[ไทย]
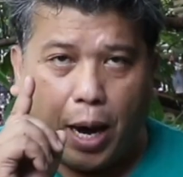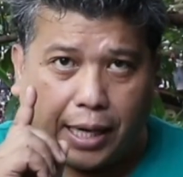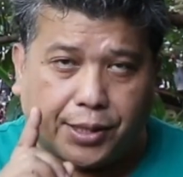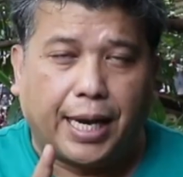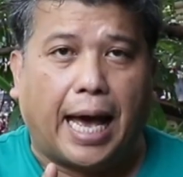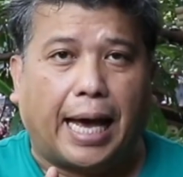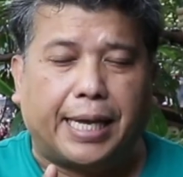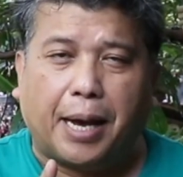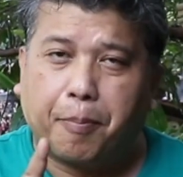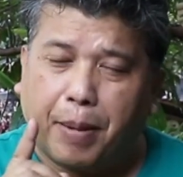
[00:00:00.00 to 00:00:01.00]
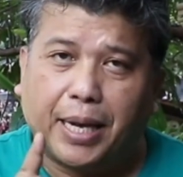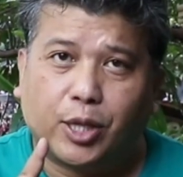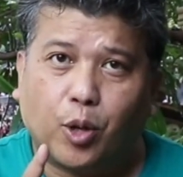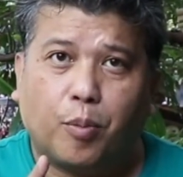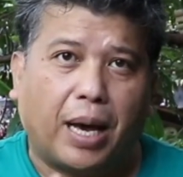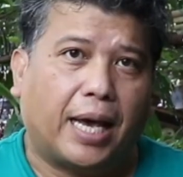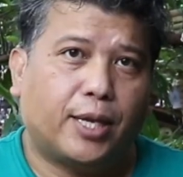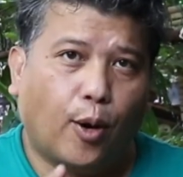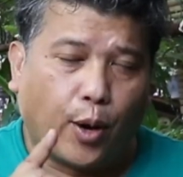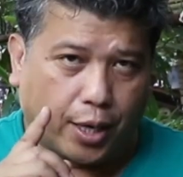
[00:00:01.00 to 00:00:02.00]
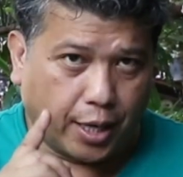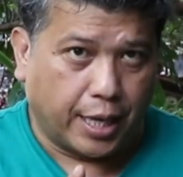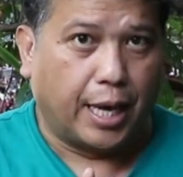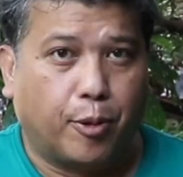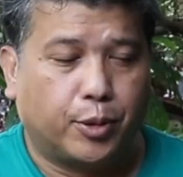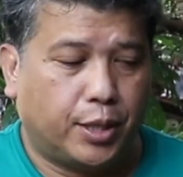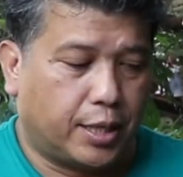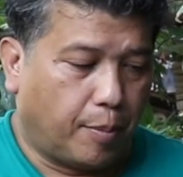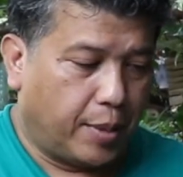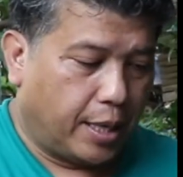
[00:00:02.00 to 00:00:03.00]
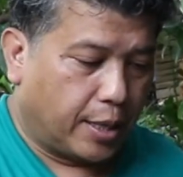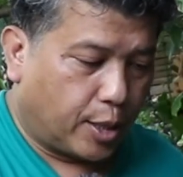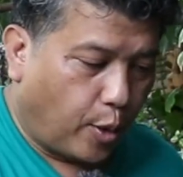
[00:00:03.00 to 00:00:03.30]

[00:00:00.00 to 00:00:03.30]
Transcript: วาสนายังเป็นต้นไม้ยอดเดี่ยวที่จะมี